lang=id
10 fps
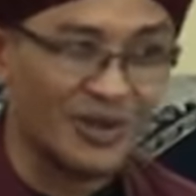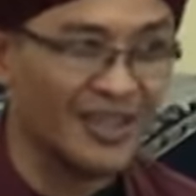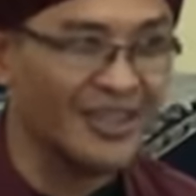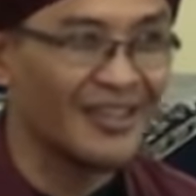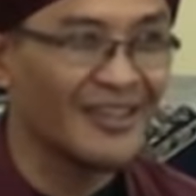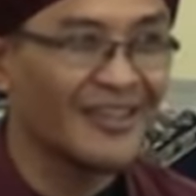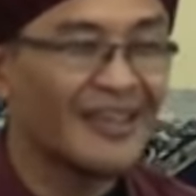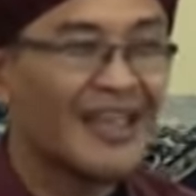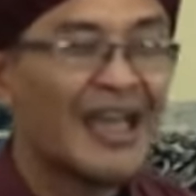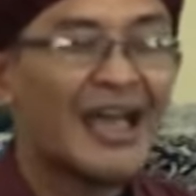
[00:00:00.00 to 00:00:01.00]
sohe,
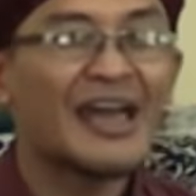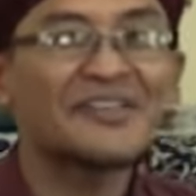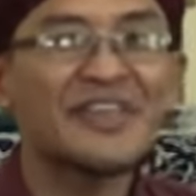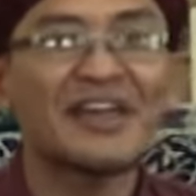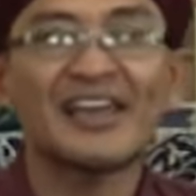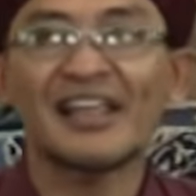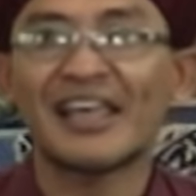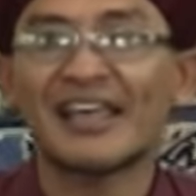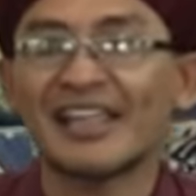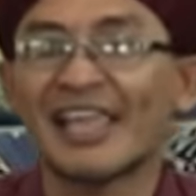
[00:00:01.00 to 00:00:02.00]
hanya
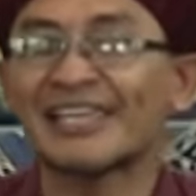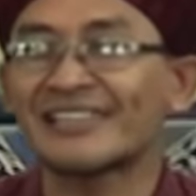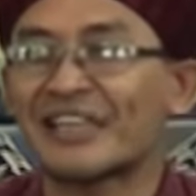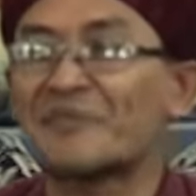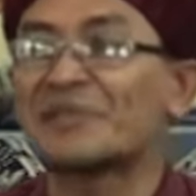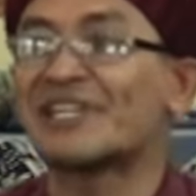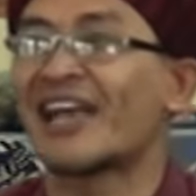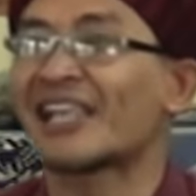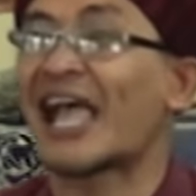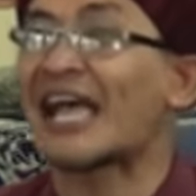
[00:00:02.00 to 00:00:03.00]
gara-gara kita
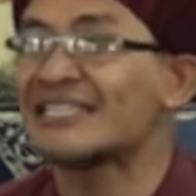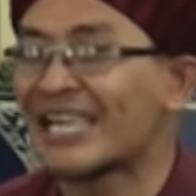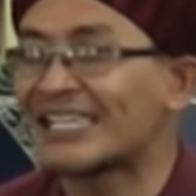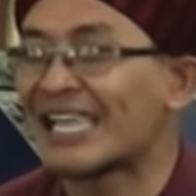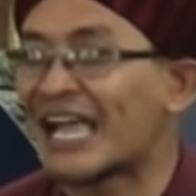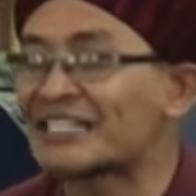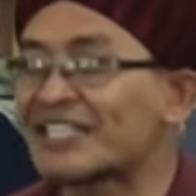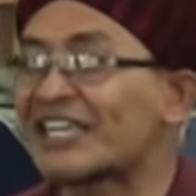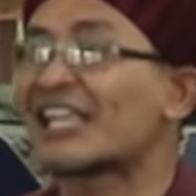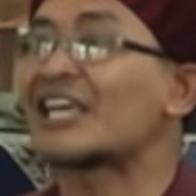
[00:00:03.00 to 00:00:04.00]
mendengar azan gak
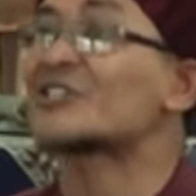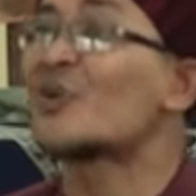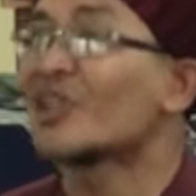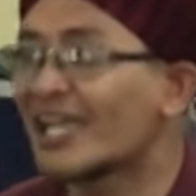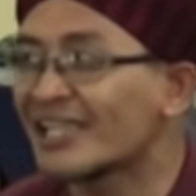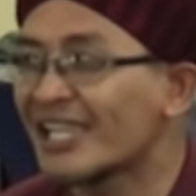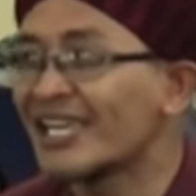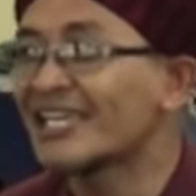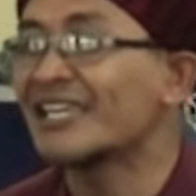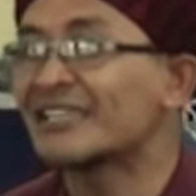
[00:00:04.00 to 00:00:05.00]
segera sholat
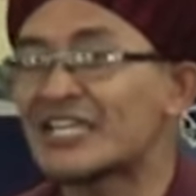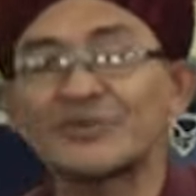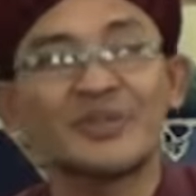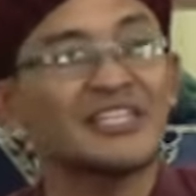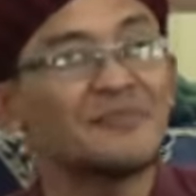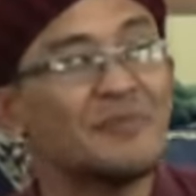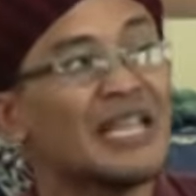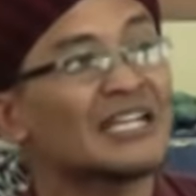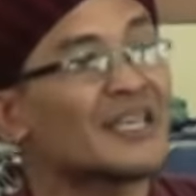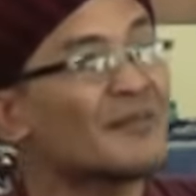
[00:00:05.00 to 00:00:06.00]
kita sudah
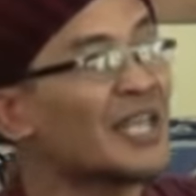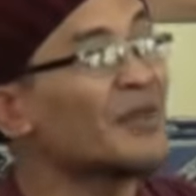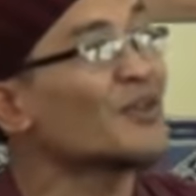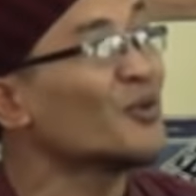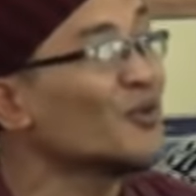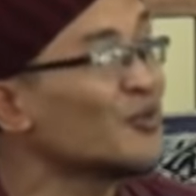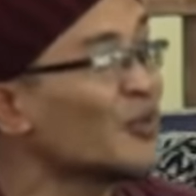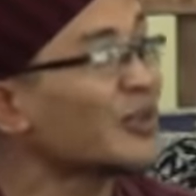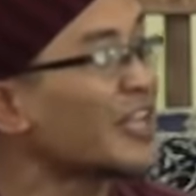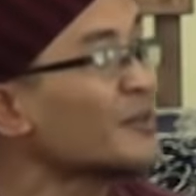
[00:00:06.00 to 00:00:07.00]
dibilang sama Nabi
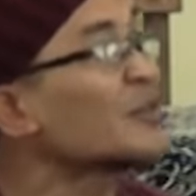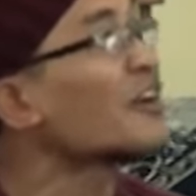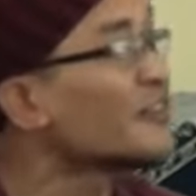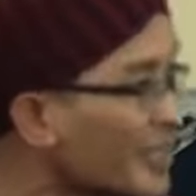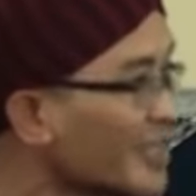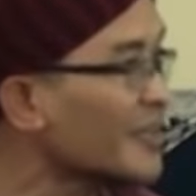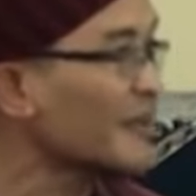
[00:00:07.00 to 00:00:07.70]
kufur dan munafik